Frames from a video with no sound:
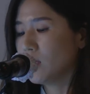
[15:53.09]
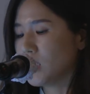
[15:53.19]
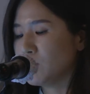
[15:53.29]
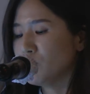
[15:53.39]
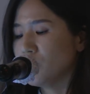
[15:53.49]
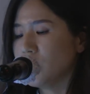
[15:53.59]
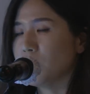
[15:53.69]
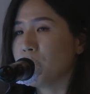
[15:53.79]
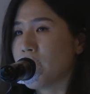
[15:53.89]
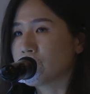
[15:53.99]

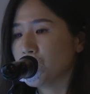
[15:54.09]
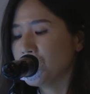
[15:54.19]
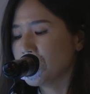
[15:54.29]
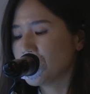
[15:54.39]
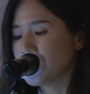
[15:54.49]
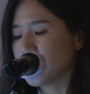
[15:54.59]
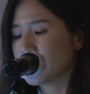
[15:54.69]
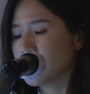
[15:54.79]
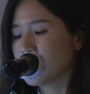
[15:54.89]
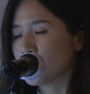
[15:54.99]
이분은 방정원 아저씨가
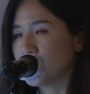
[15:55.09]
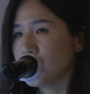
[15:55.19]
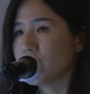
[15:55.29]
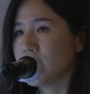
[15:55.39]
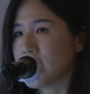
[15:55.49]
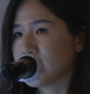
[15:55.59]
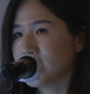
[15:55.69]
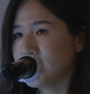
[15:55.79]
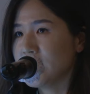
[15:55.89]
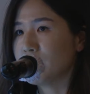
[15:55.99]
들려주는 이야기
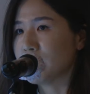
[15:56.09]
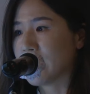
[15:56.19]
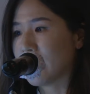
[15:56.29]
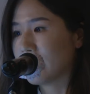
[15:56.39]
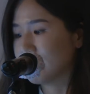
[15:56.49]
세상입니다.